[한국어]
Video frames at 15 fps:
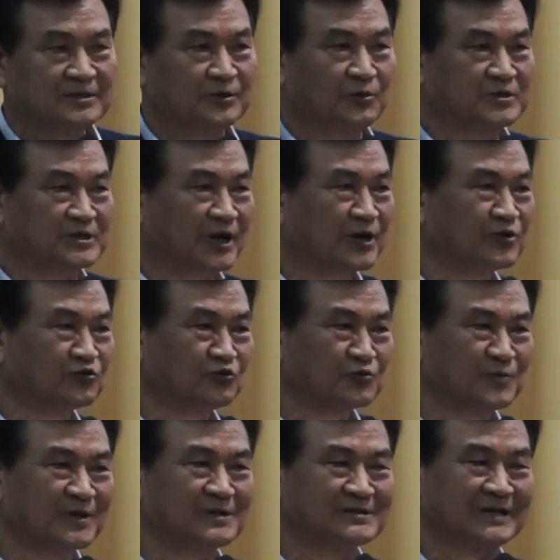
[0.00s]
그리고 전
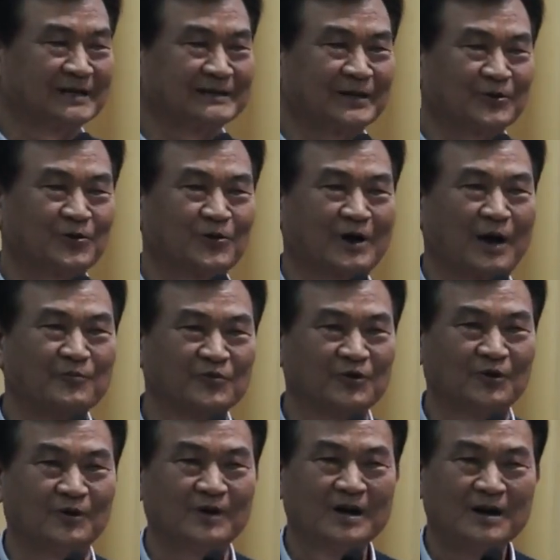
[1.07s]
국민을 상대로
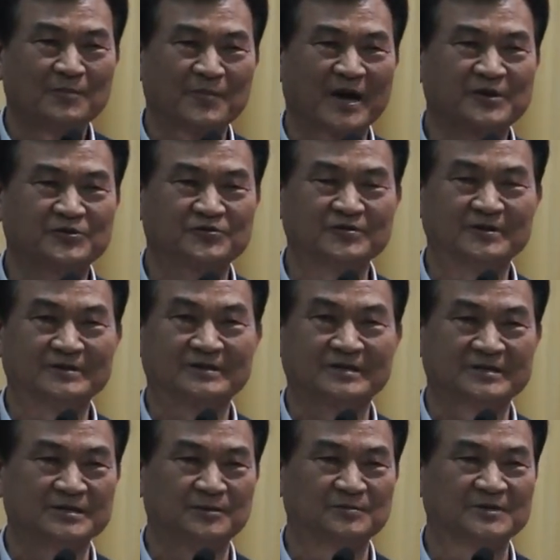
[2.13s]
감귤 100주년
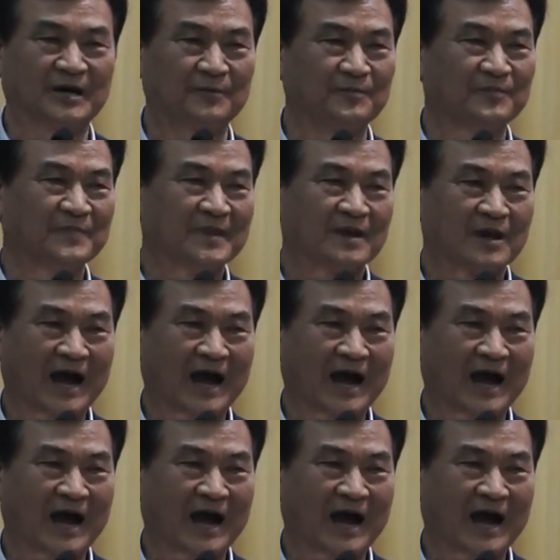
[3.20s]
기념사업